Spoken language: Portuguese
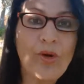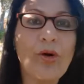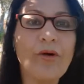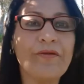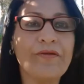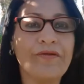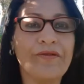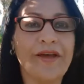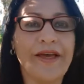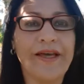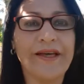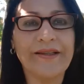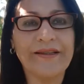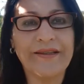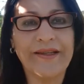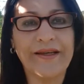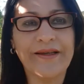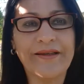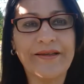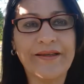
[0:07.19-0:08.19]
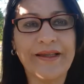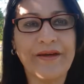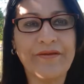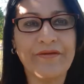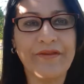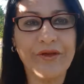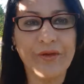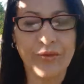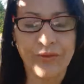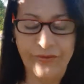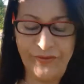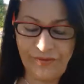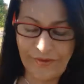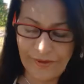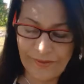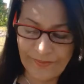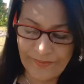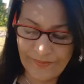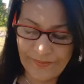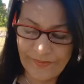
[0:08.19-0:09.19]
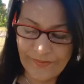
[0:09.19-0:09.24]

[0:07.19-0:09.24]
Oferta da viúva.